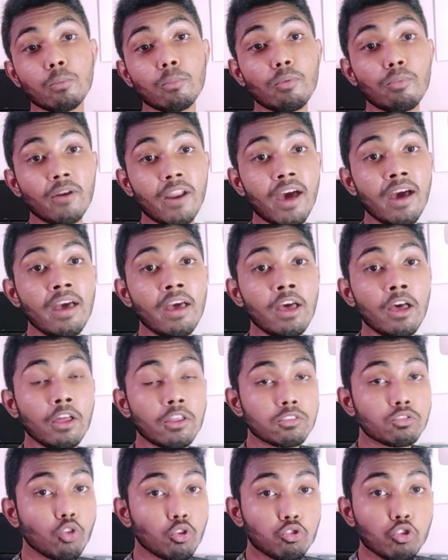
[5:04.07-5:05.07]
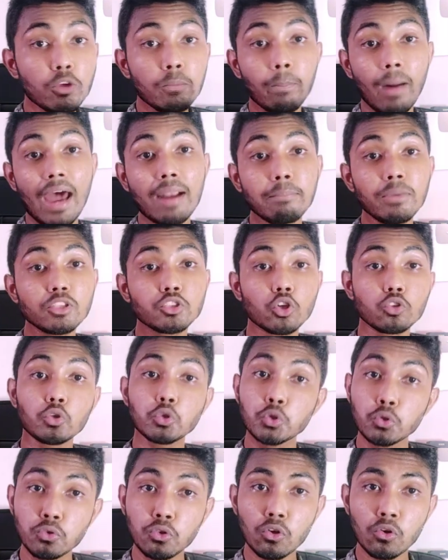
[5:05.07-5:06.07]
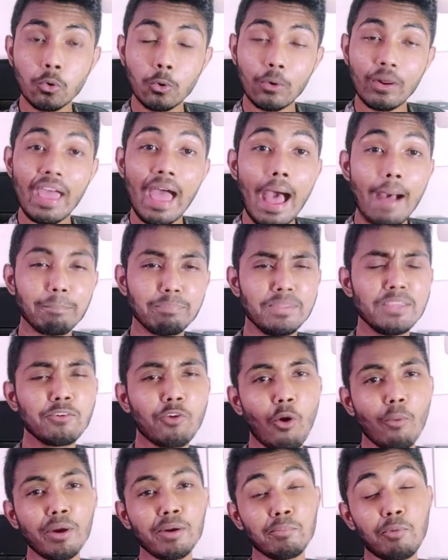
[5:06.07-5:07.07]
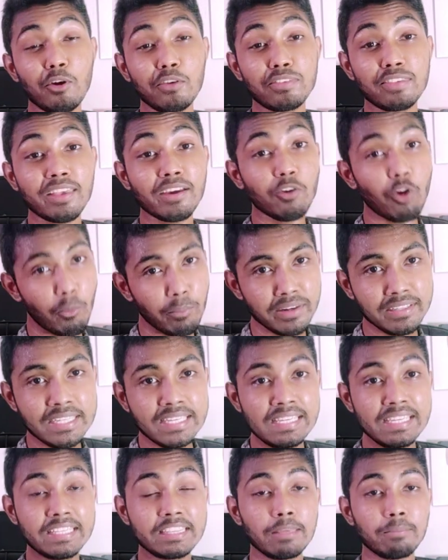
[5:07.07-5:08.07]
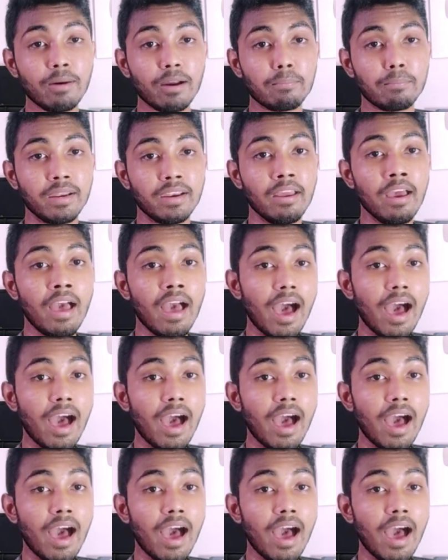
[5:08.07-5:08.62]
সম্ভাবনা ততই বাড়বে যত সুন্দর করে আপনি কমেন্ট বক্সে কমেন্টটি লিখতে পারবেন